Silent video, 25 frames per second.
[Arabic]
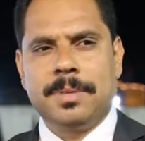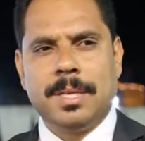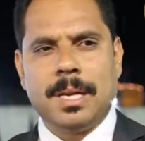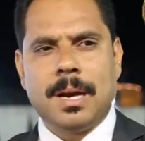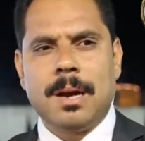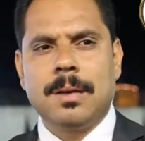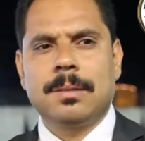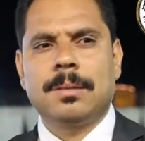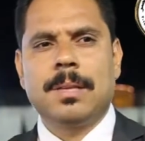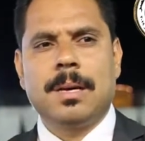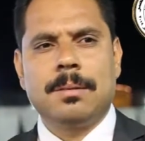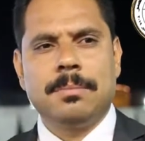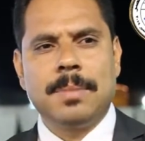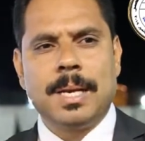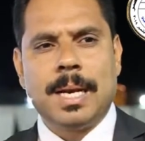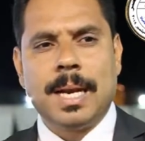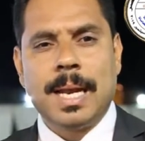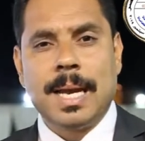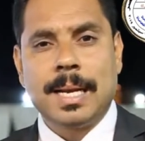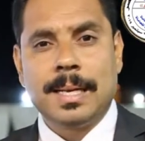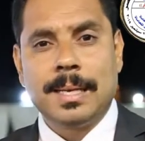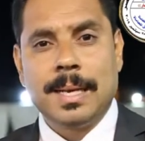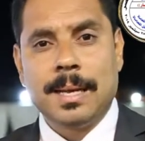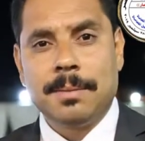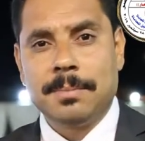في أكتر من
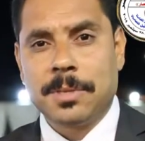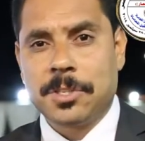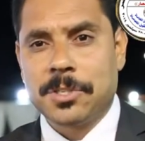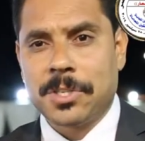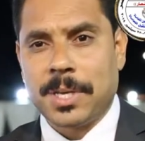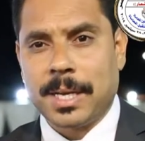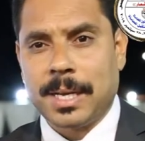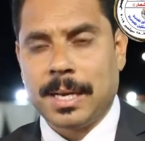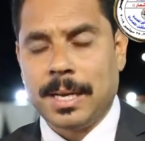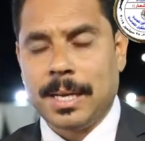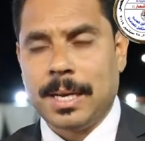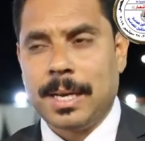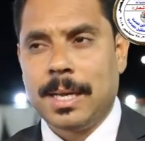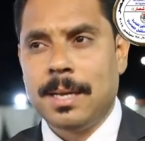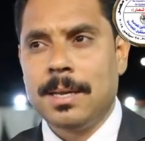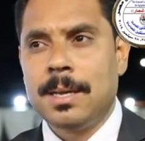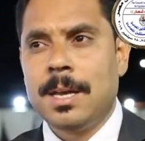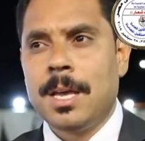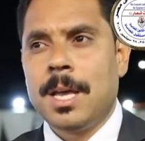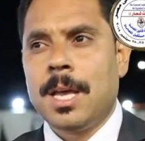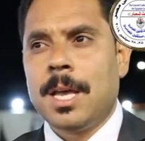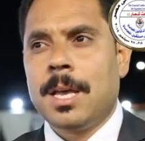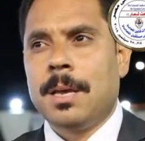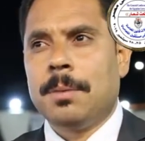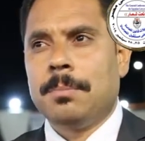لجنة متشكلة
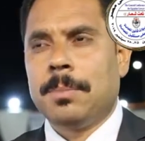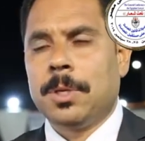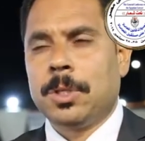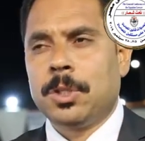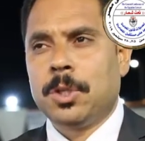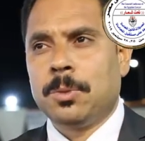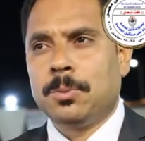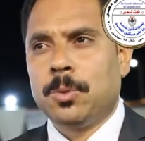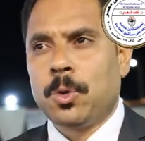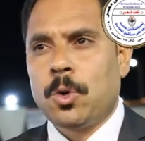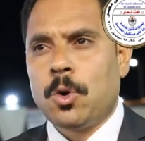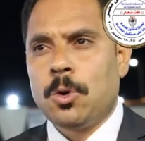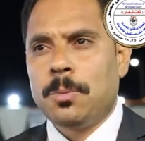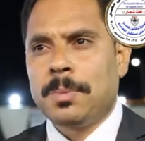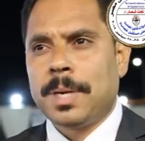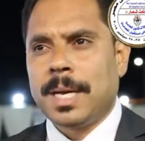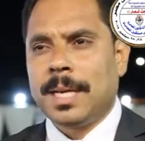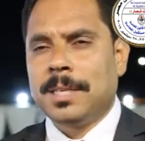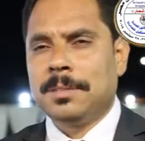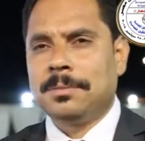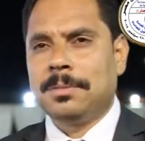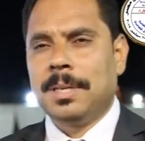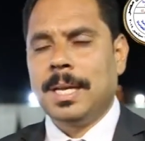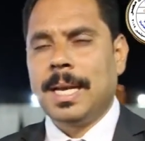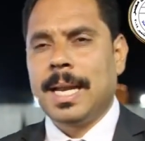من ضمنهم
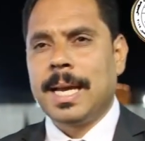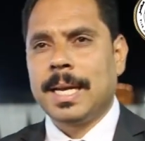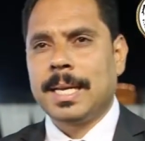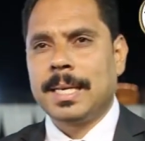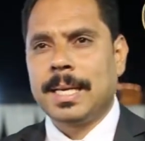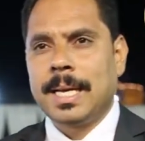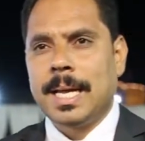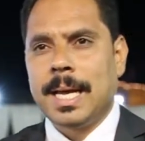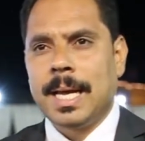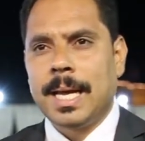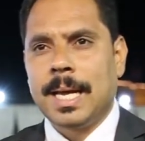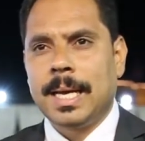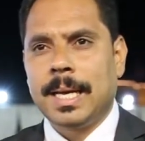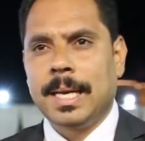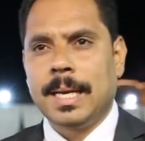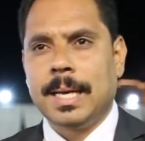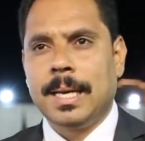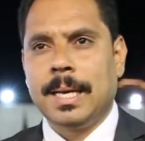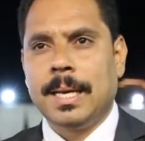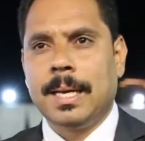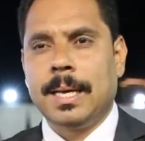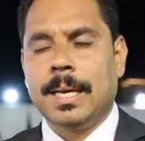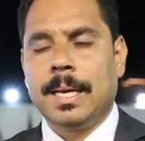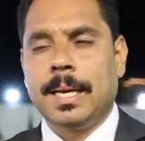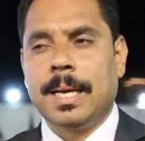كان في لجنة
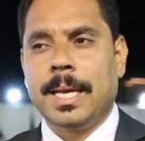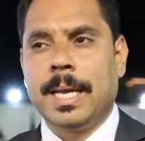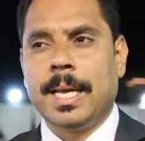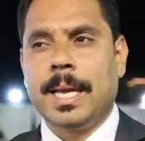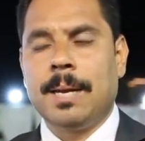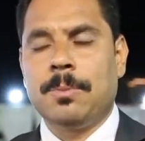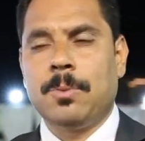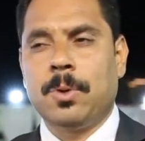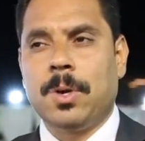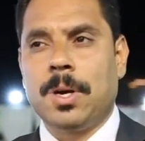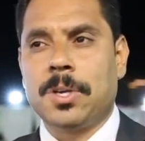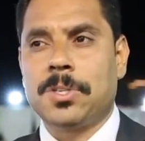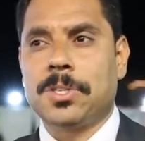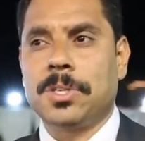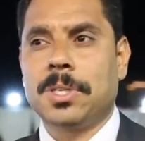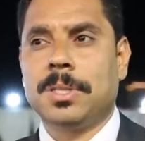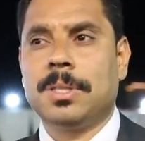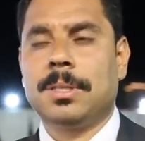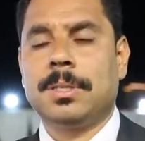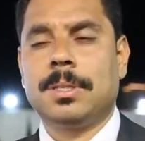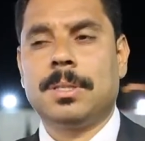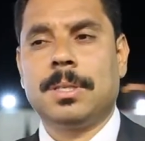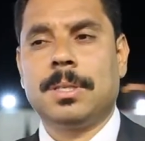آه، اللي هي مناقشة